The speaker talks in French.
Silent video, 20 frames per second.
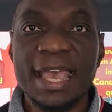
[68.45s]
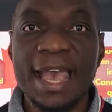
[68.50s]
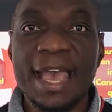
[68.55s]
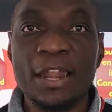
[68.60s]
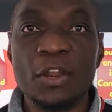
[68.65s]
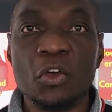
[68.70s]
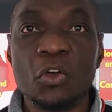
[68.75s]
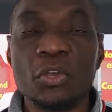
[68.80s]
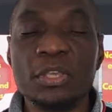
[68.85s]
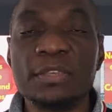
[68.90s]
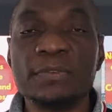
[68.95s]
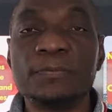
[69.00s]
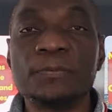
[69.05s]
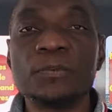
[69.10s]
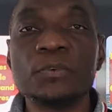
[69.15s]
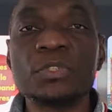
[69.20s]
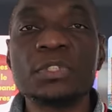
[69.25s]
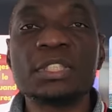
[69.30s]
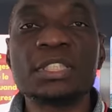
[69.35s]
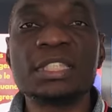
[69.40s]
Alors, il
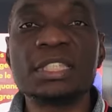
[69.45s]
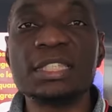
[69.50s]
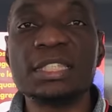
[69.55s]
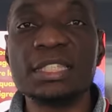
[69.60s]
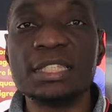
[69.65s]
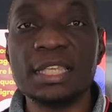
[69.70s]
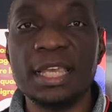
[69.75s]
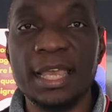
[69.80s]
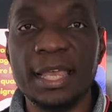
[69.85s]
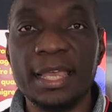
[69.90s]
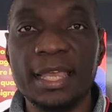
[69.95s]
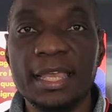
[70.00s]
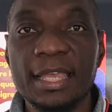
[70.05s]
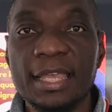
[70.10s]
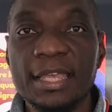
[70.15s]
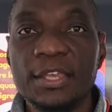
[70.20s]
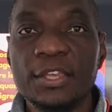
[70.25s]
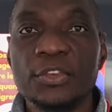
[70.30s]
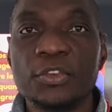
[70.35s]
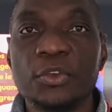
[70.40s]
faut dire hein,
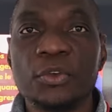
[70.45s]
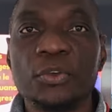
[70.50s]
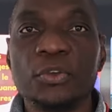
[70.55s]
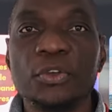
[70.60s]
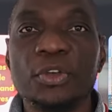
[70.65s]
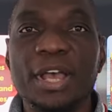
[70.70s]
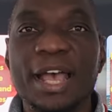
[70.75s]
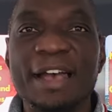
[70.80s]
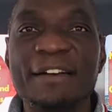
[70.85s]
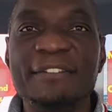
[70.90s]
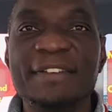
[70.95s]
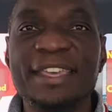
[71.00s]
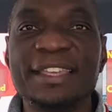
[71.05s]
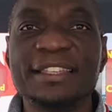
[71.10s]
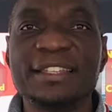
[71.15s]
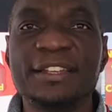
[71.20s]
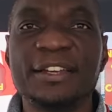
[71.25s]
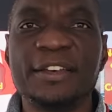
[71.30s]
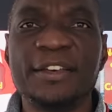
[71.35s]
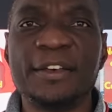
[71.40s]
que
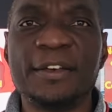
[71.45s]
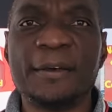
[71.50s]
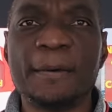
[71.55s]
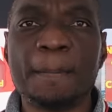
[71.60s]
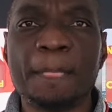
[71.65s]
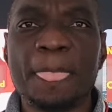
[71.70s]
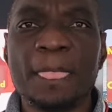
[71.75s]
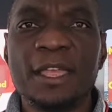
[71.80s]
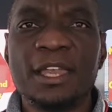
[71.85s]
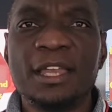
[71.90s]
avec euh,